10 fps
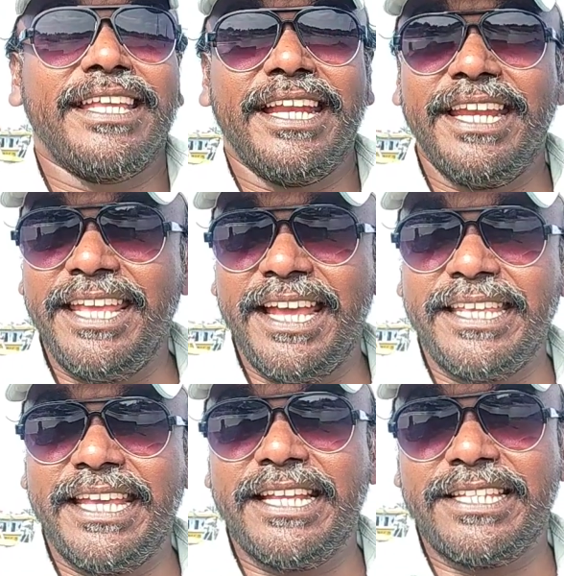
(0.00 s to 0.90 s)
என்னையே
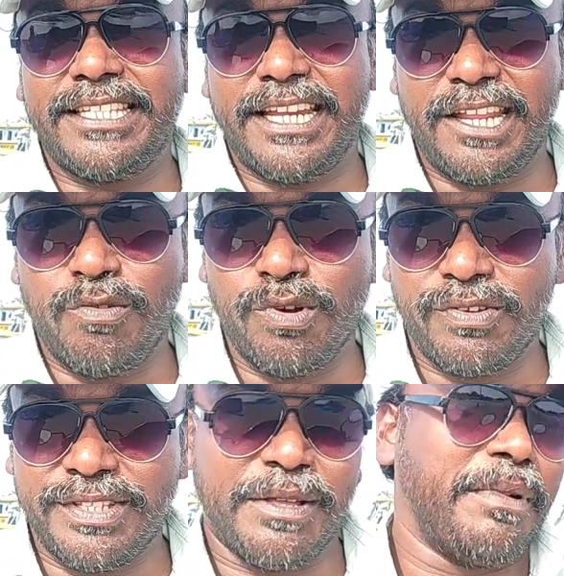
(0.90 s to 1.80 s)
அங்கீகரித்து என்னை
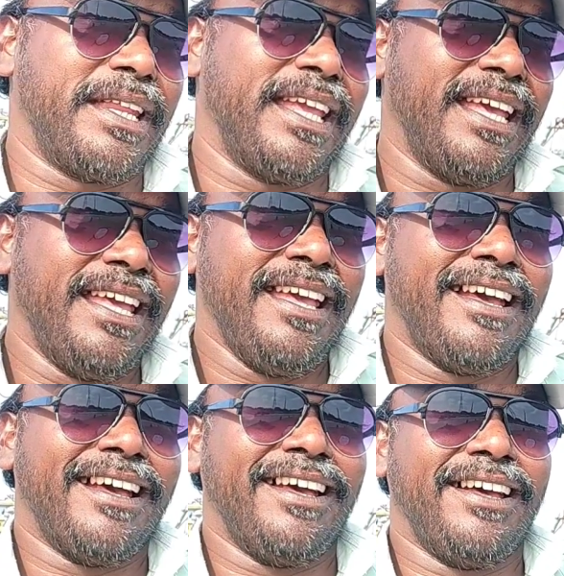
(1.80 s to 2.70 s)
ஊக்குவித்த மாதிரியே
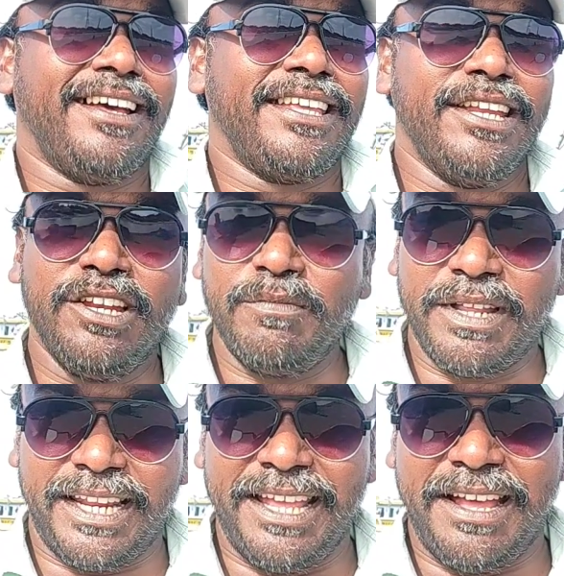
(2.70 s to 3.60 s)
இன்னும்
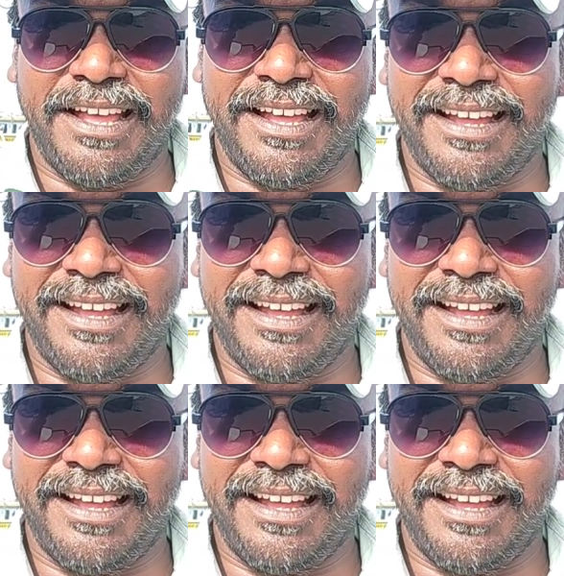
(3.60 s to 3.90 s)
நிறையா